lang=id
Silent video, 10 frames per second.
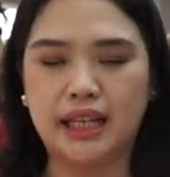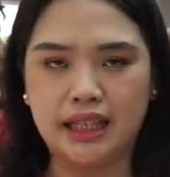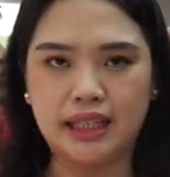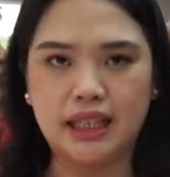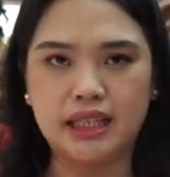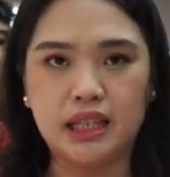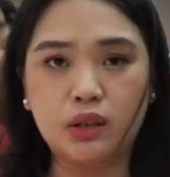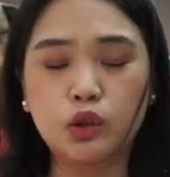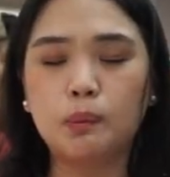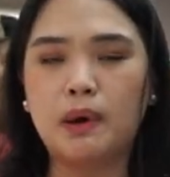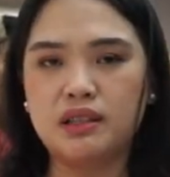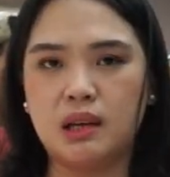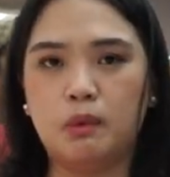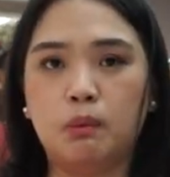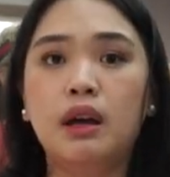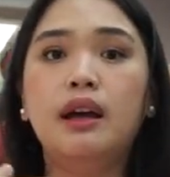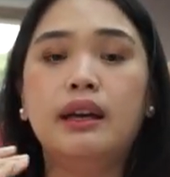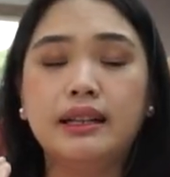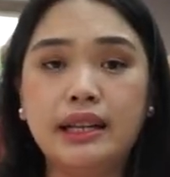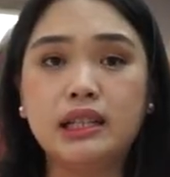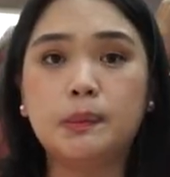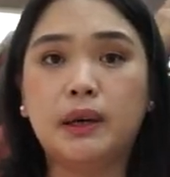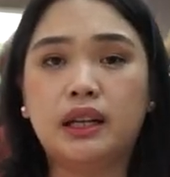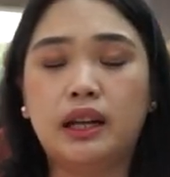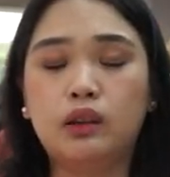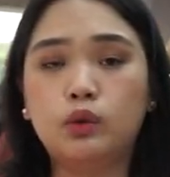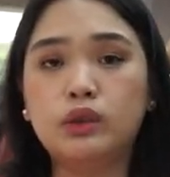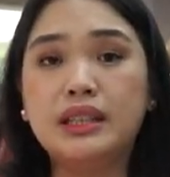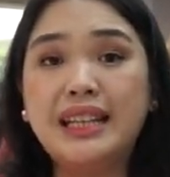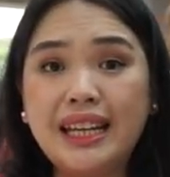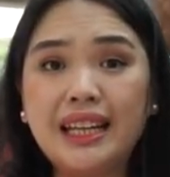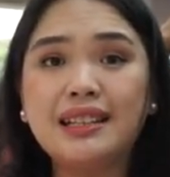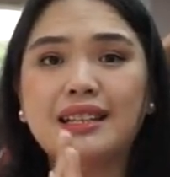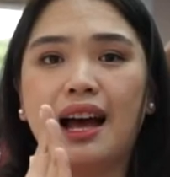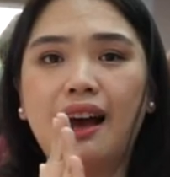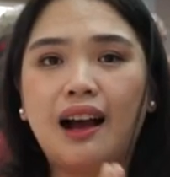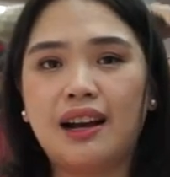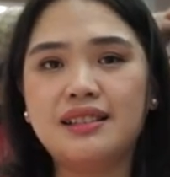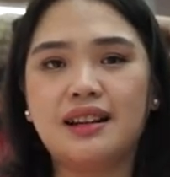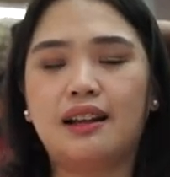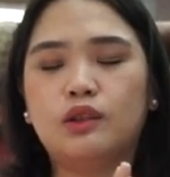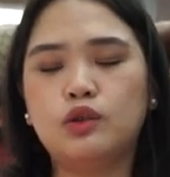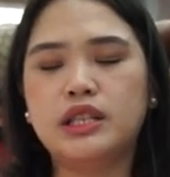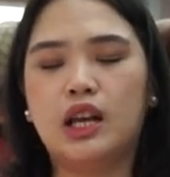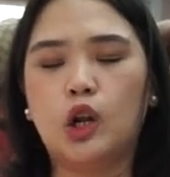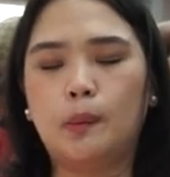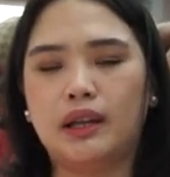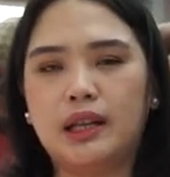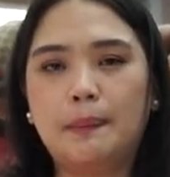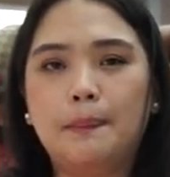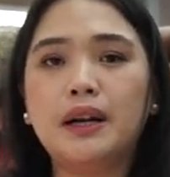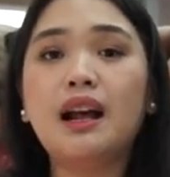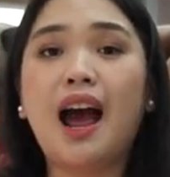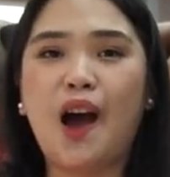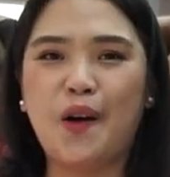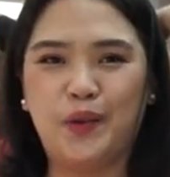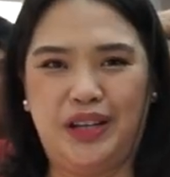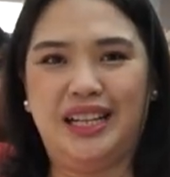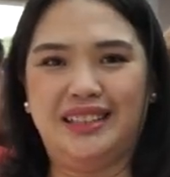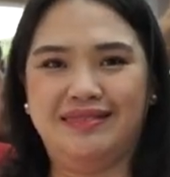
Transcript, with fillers: tinggi jadi untuk maksimum di kecepatan itu di angka 100 km per hour